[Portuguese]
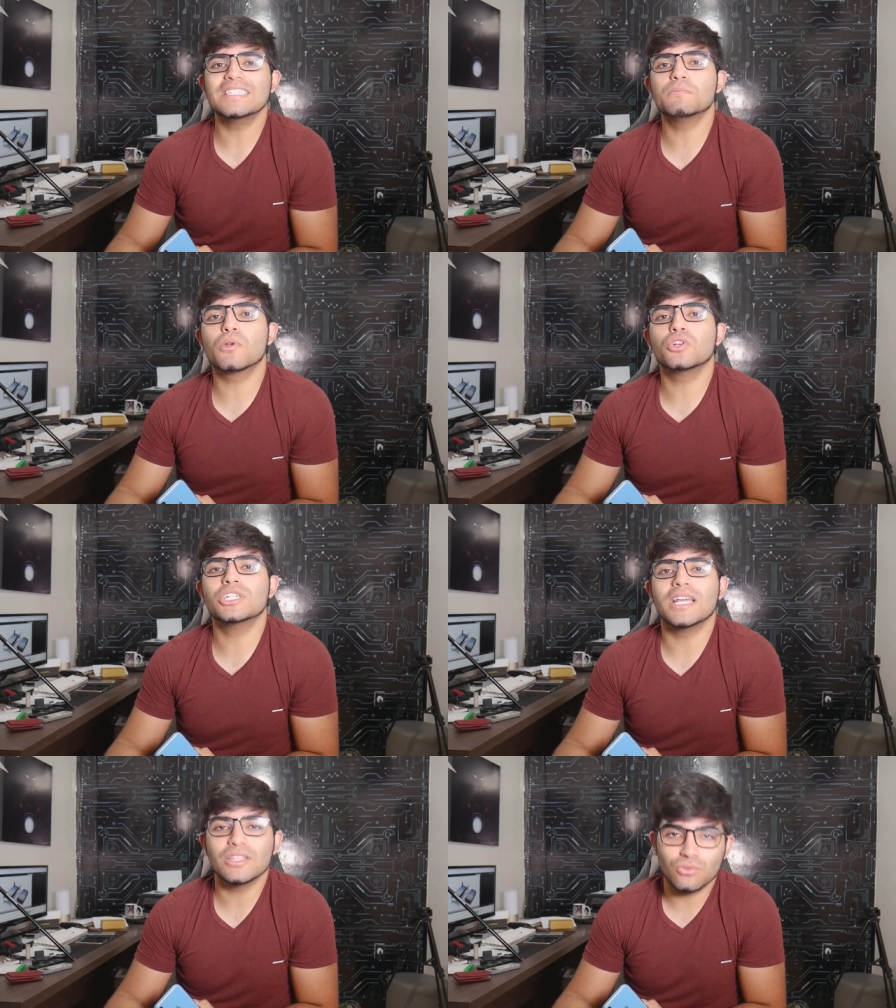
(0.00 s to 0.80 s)
esse
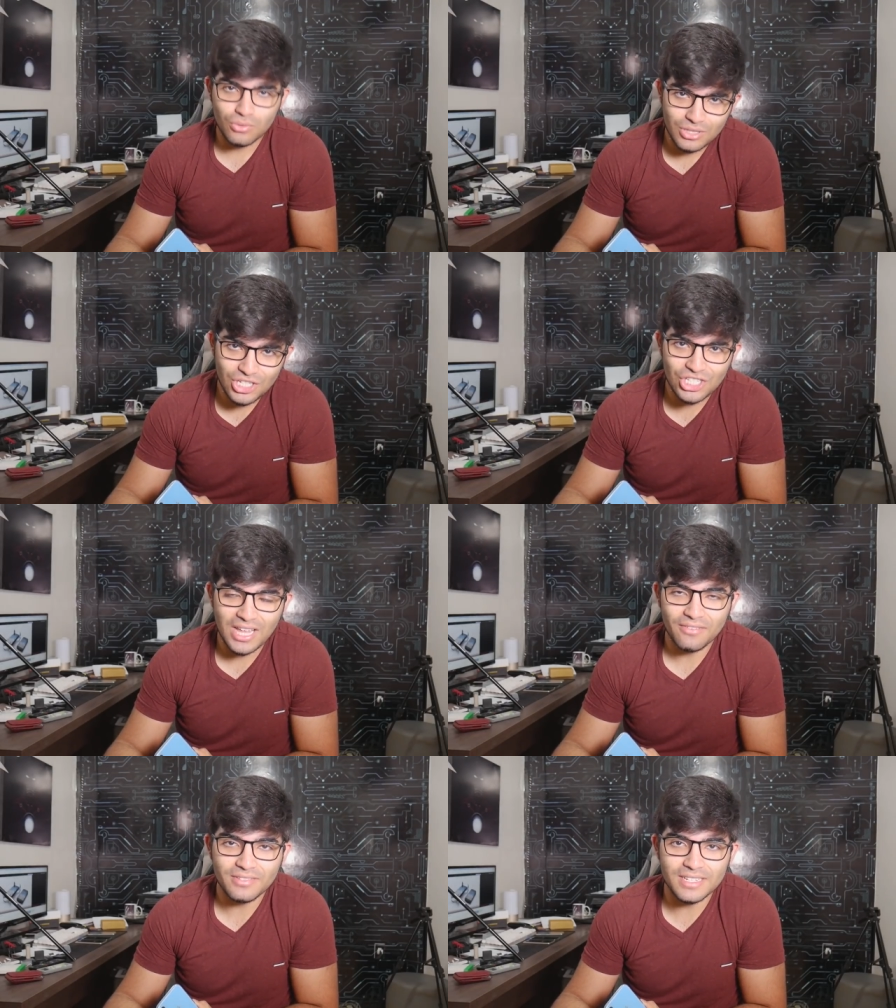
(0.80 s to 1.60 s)
projeto
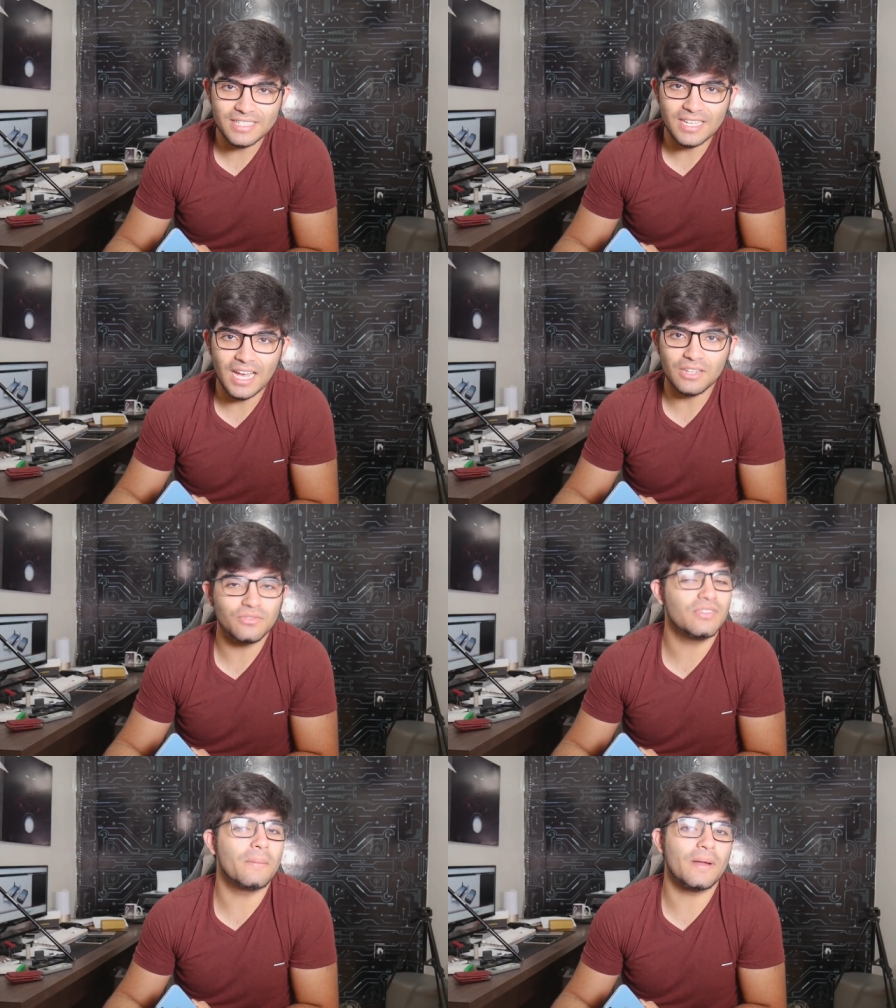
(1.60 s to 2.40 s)
está
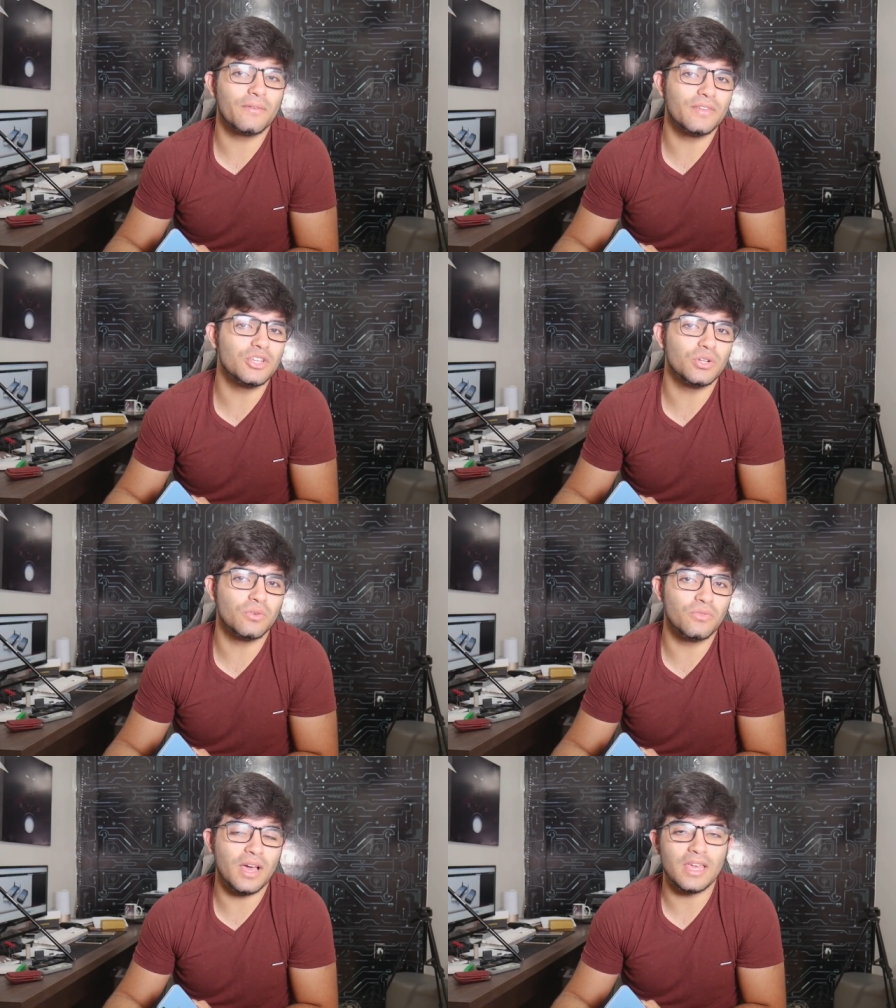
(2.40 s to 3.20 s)
financiado, vai para frente ou
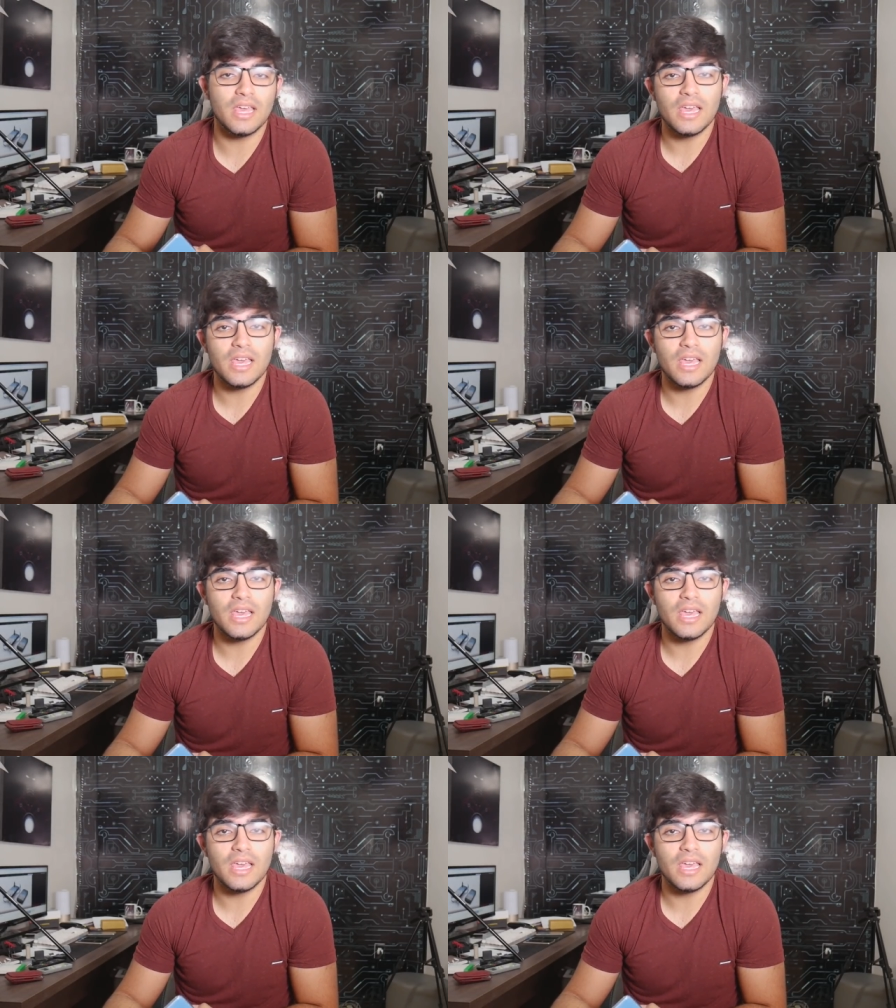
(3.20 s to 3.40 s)
não vai?